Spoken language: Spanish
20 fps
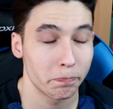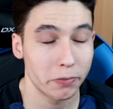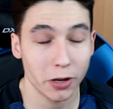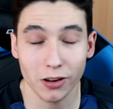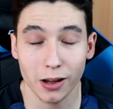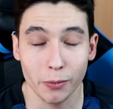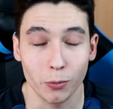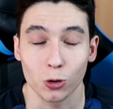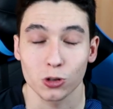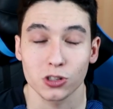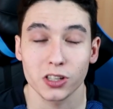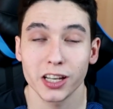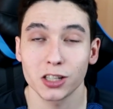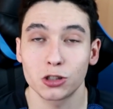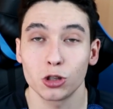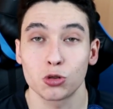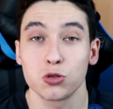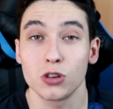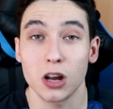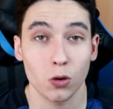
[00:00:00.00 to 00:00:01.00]
Pero vamos, que
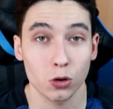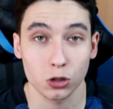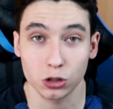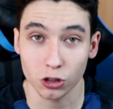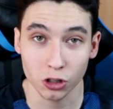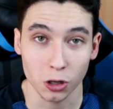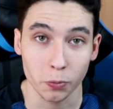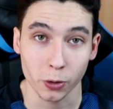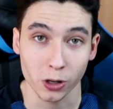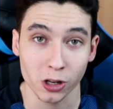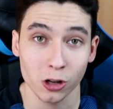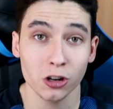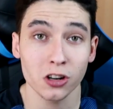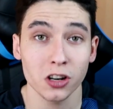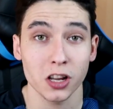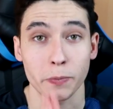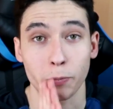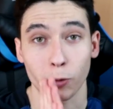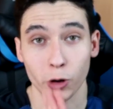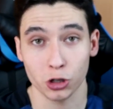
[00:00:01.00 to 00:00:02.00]
esto es una cuestión de
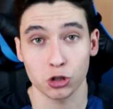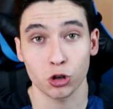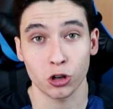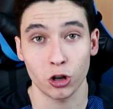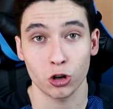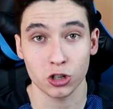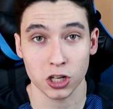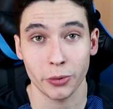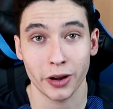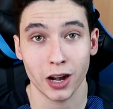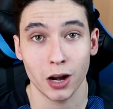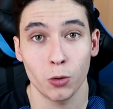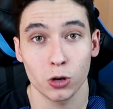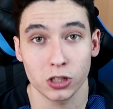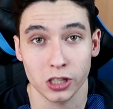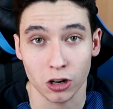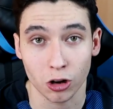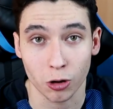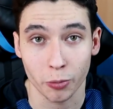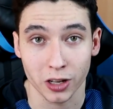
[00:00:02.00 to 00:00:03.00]
opinión y por eso quiero saber la
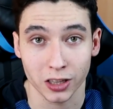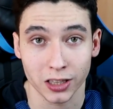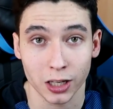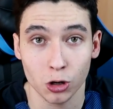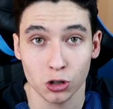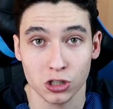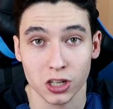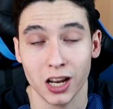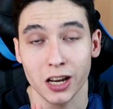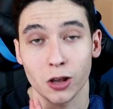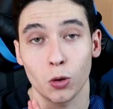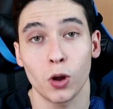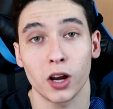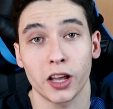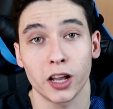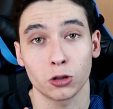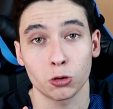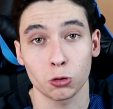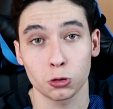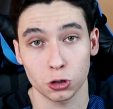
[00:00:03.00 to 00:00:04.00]
vuestra en comentarios, al
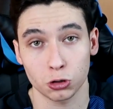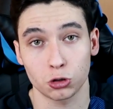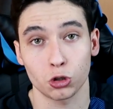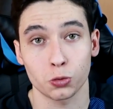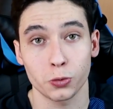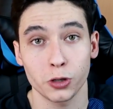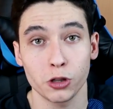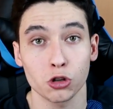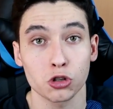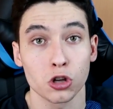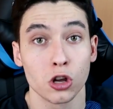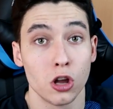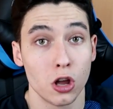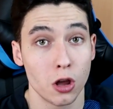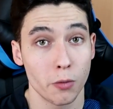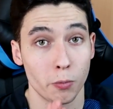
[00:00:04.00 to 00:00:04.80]
igual que en todos estos vídeos,